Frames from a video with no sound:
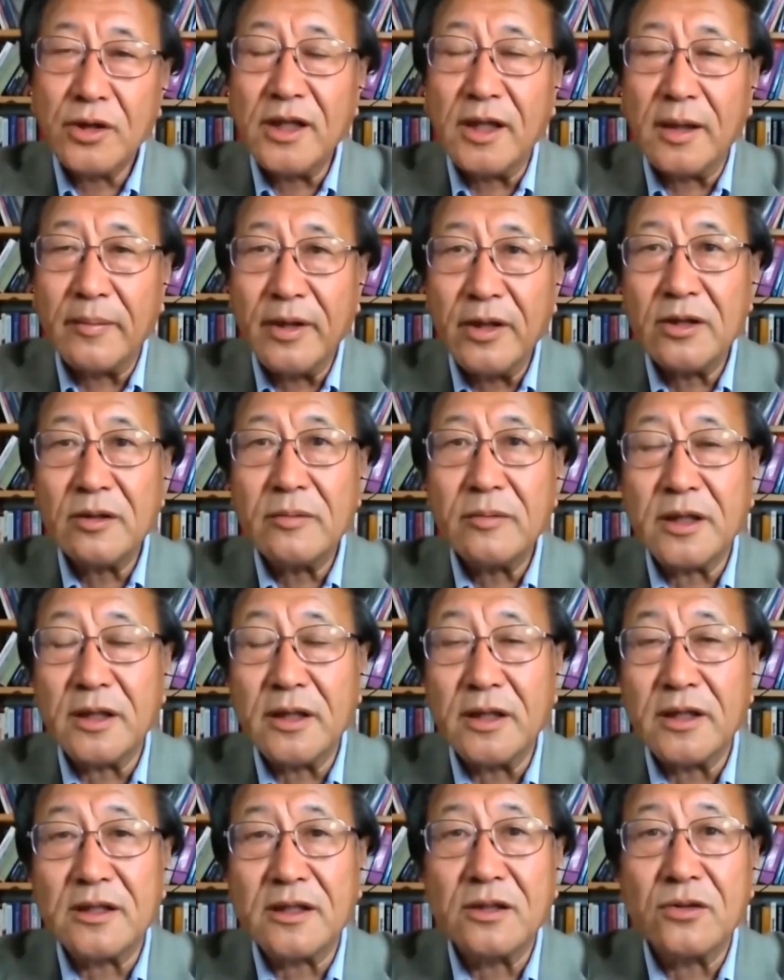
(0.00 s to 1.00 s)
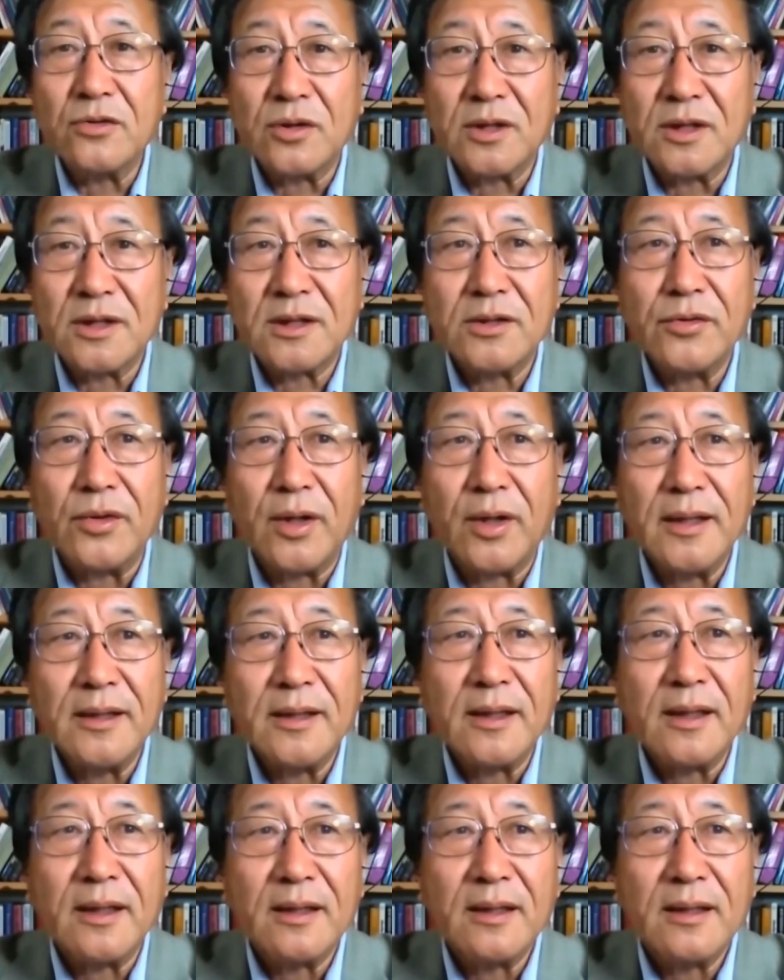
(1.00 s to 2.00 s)
以也没有什么可以争夺的资源，
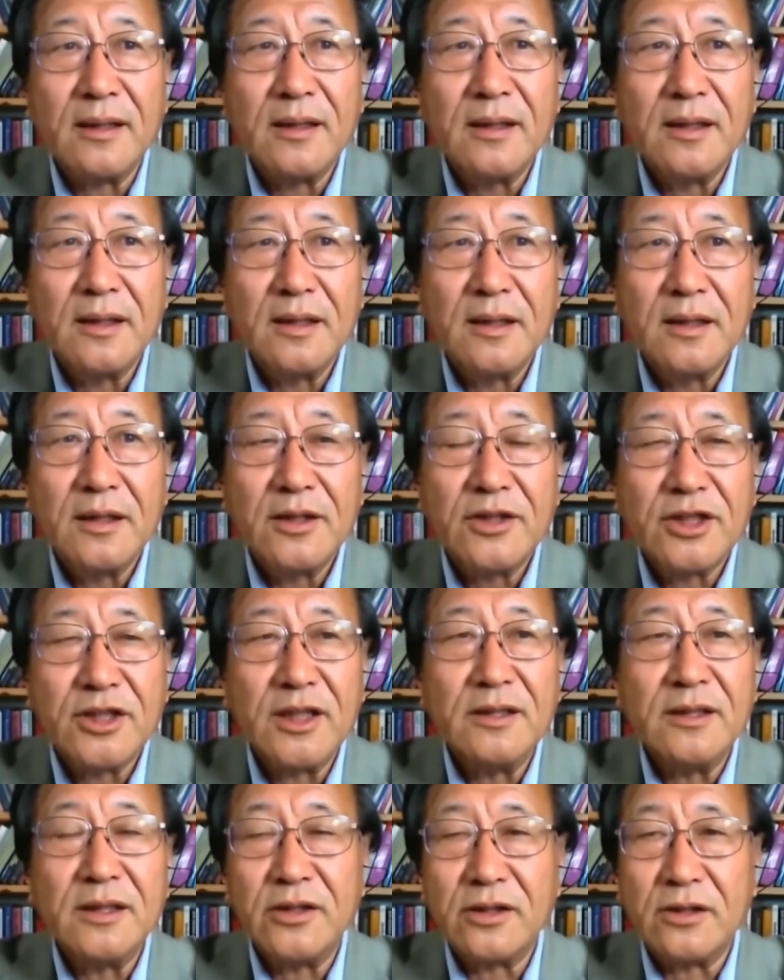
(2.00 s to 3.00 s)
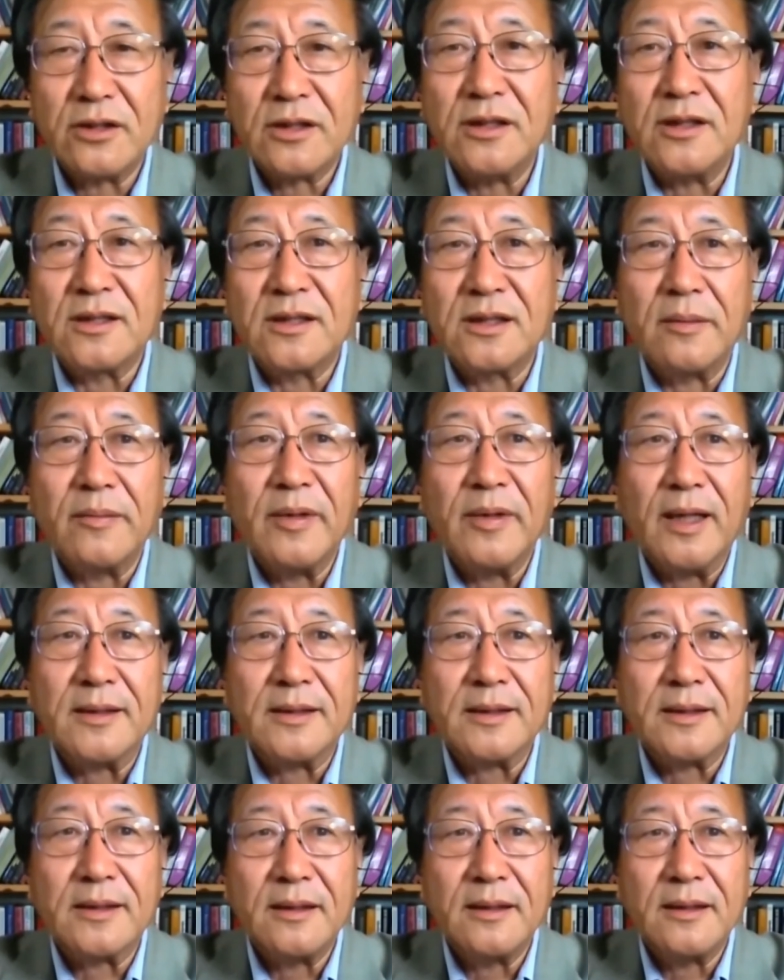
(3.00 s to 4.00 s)
争的就是各自的面子。